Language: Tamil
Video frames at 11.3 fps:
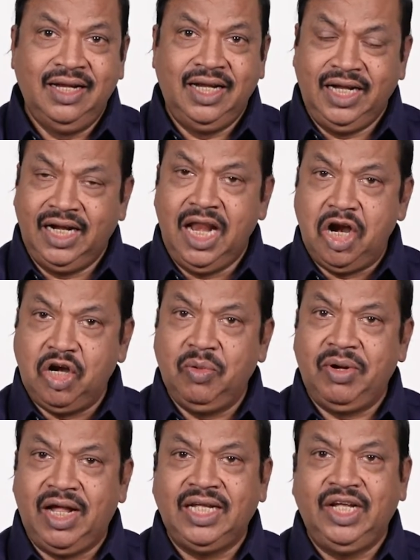நீங்கள்
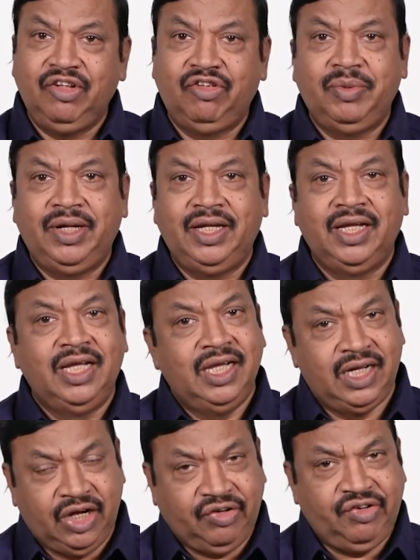ஆண்டவராக இயேசுவை
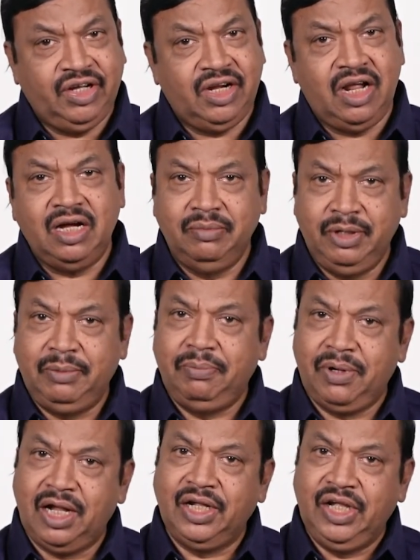இரட்சகராக
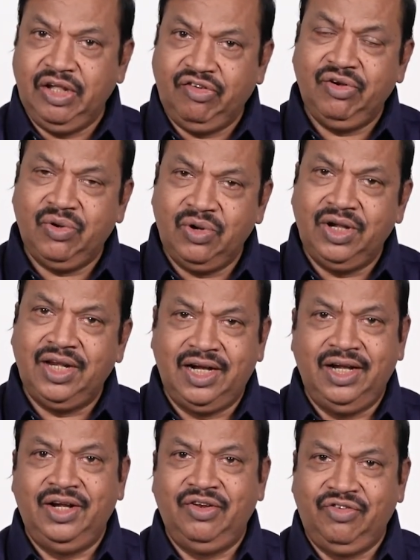மீட்பராக
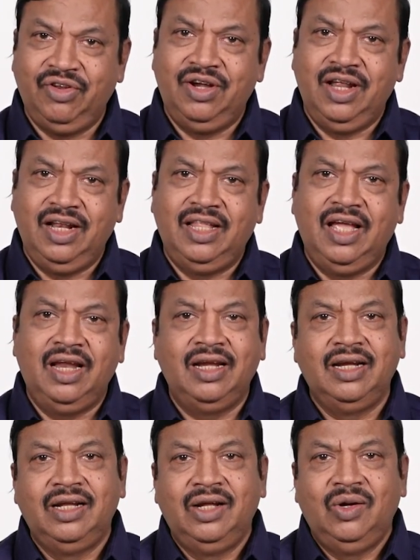ஏற்றுக்கொண்டீர்கள் என்று சொன்னால்தான்
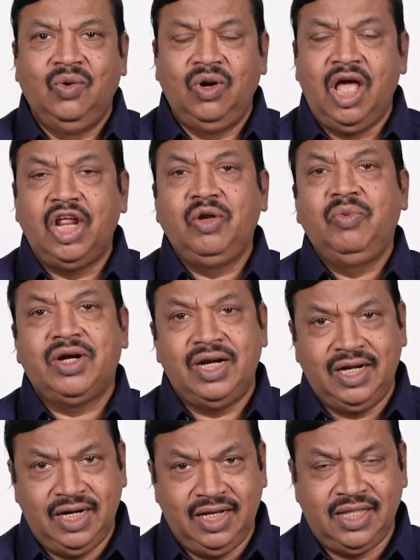உங்கள் அறிவு
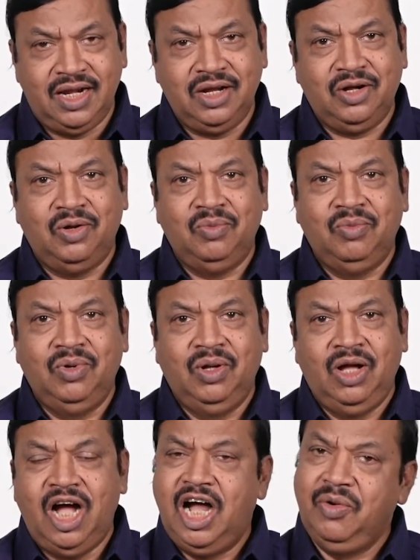கண்கள் திறக்கும்
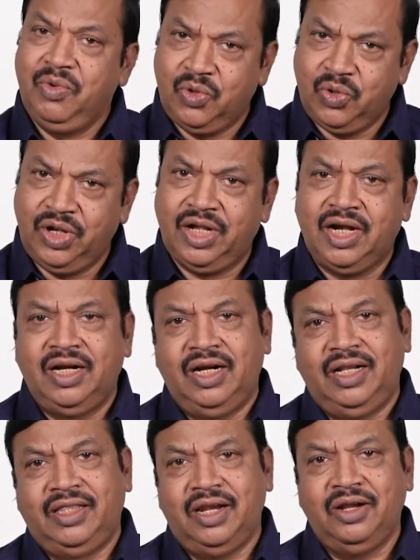ஆவிக்குறை
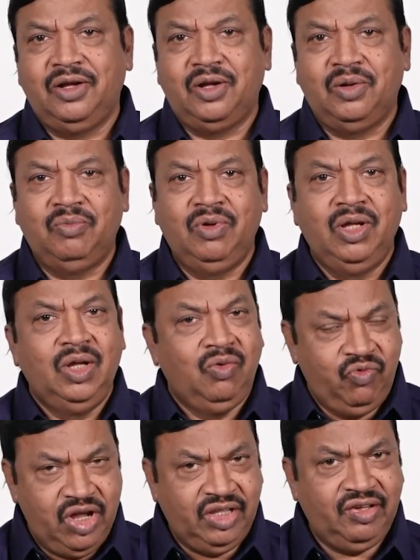கண்கள் திறக்கும்
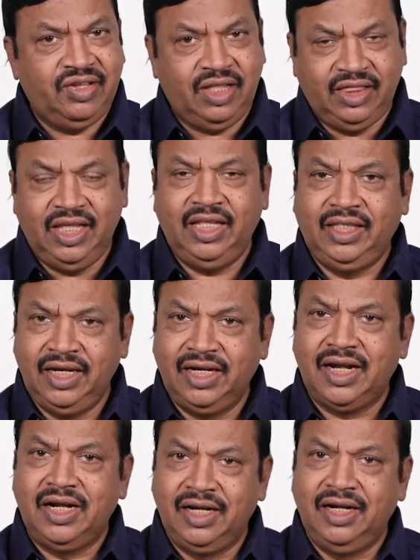வேத சத்தியத்தின்
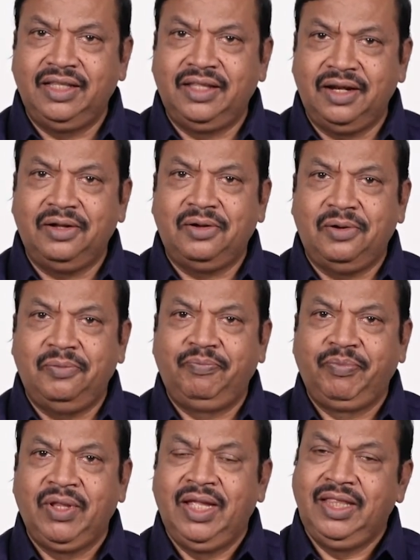கண்கள் திறக்கும்
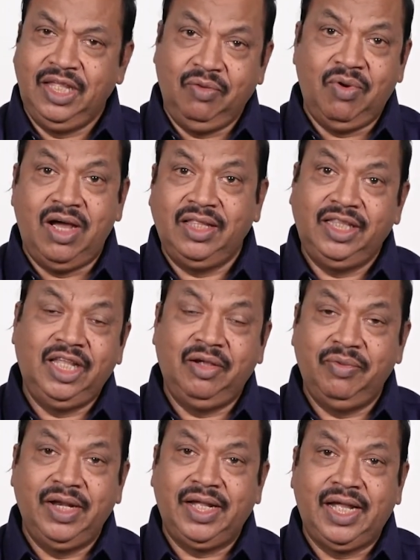தேவாதி
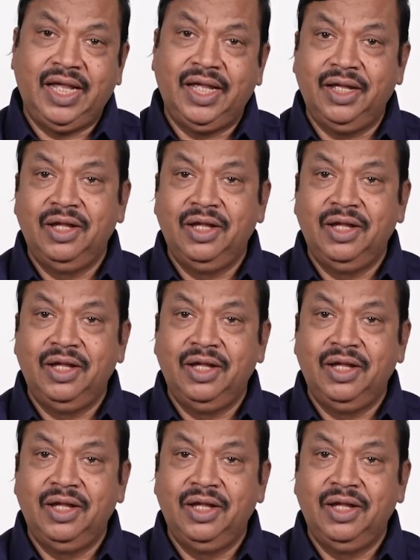தேவனுக்கு